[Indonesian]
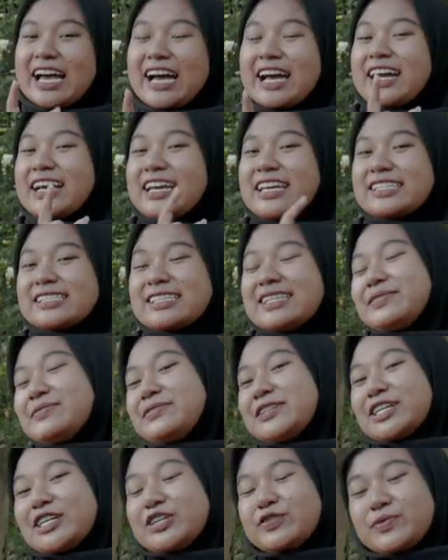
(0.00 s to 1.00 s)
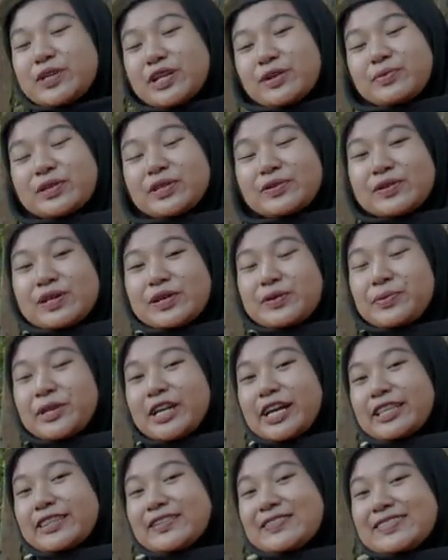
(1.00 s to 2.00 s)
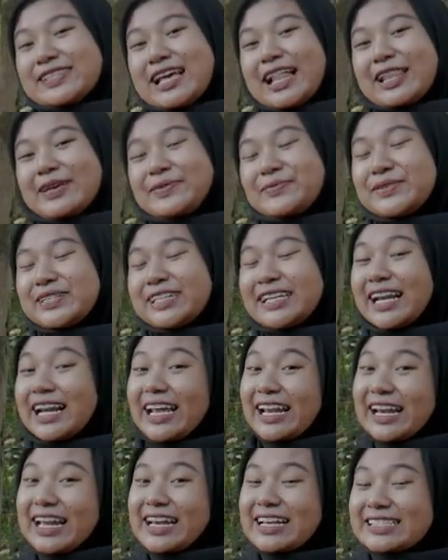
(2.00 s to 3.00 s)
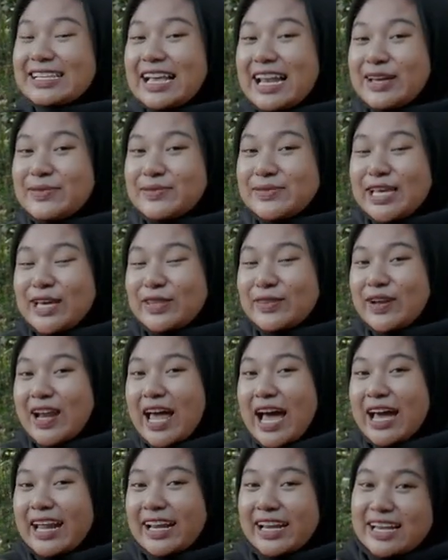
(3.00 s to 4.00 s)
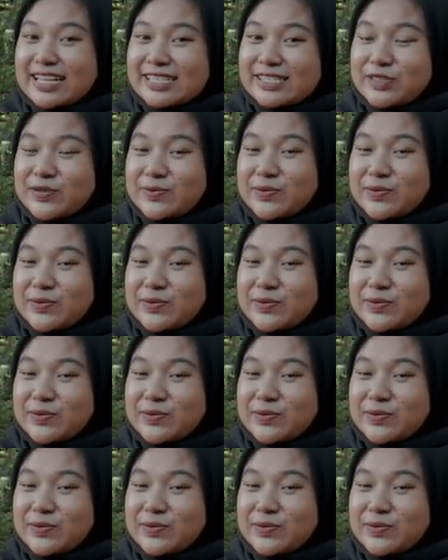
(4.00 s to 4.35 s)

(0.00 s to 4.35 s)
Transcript: Oke, Assalamualaikum warahmatullahi wabarakatuh. Salam bediler ya, salam satu laras.